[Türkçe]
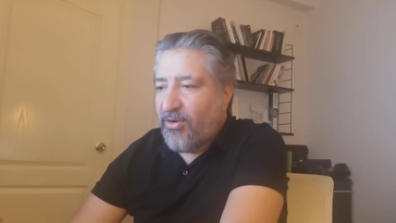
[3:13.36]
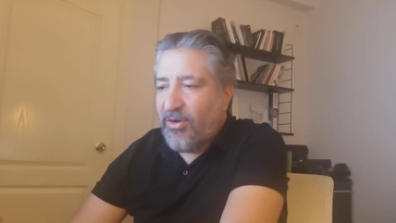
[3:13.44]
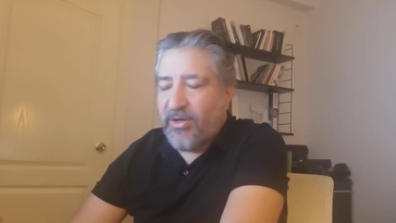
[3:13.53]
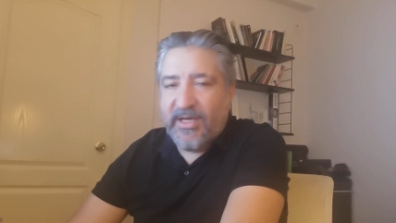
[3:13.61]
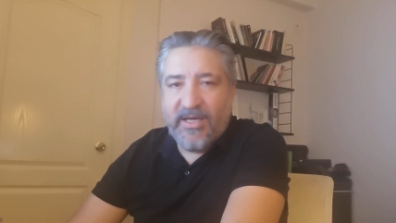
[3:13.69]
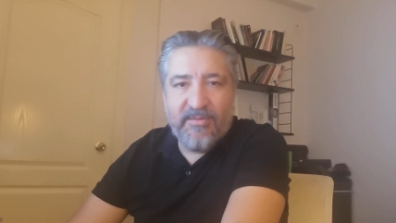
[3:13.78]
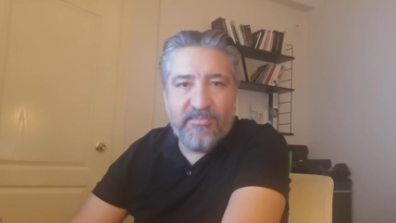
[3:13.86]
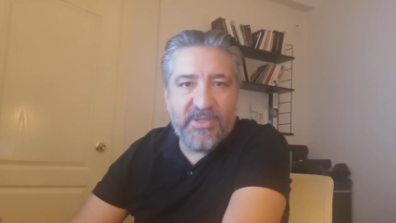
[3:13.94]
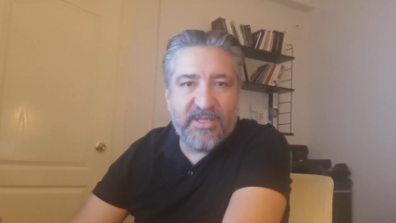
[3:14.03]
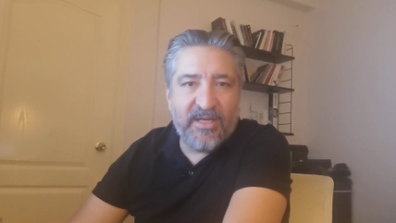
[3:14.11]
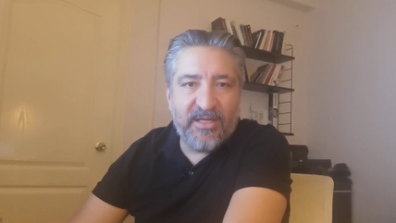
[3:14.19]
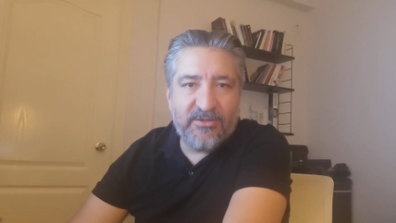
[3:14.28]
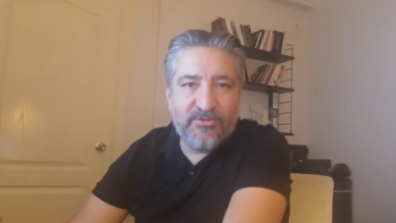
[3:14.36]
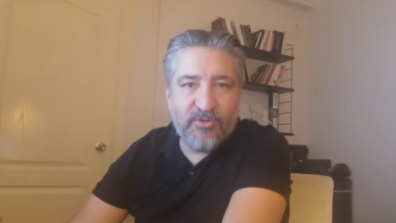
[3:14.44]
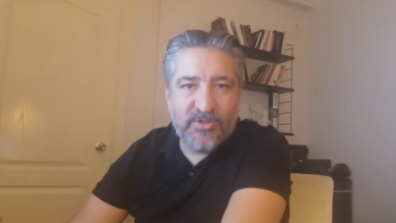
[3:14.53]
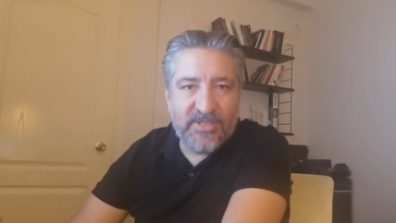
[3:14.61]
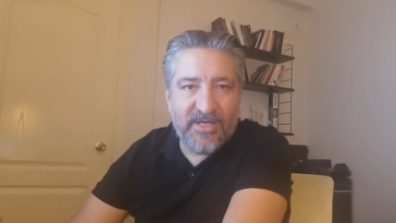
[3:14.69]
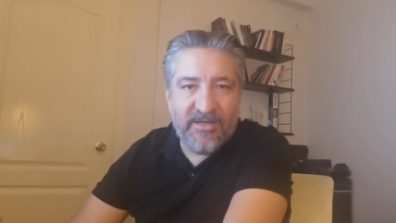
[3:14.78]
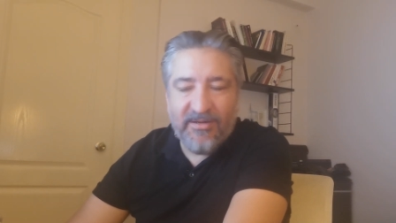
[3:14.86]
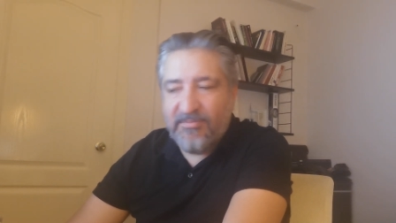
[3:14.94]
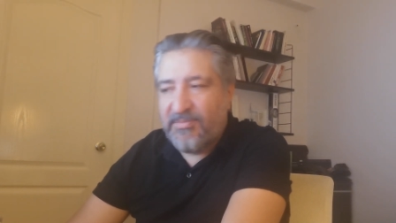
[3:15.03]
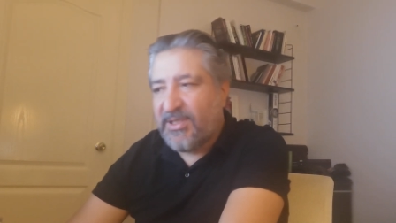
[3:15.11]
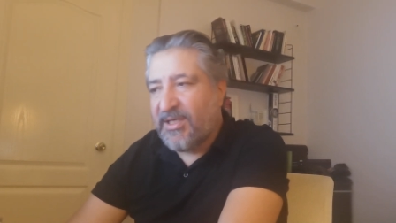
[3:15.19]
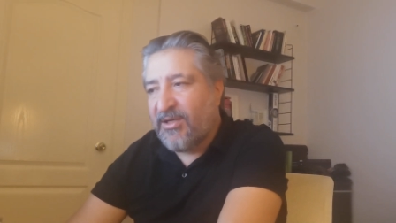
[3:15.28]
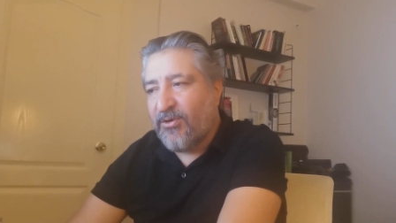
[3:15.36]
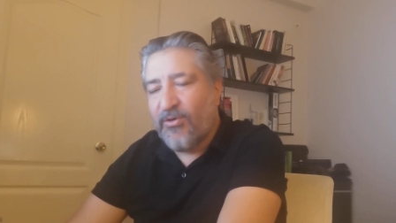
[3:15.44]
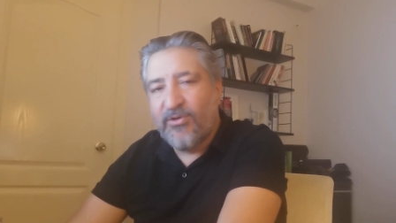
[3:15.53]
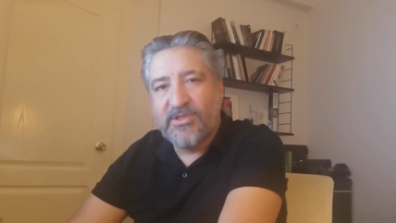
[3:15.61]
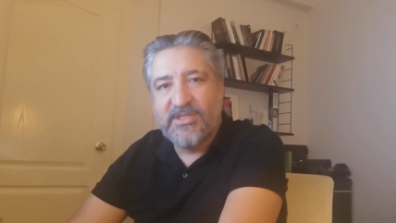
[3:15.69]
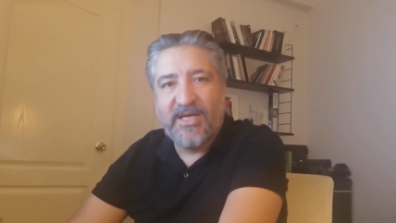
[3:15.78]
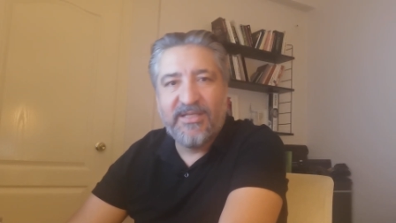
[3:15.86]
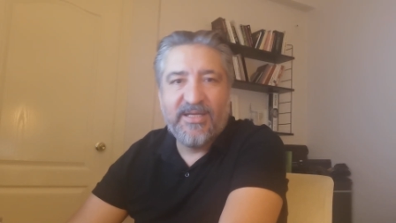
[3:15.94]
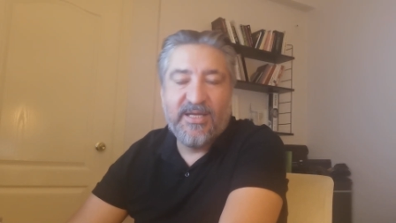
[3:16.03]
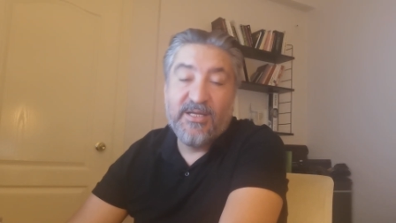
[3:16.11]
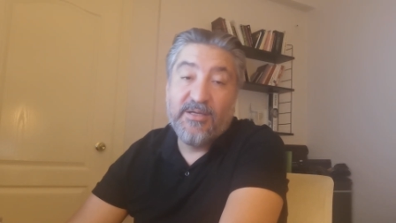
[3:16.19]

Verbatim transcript: Oraya bir tane Sosa, bir tane Oğuzhan,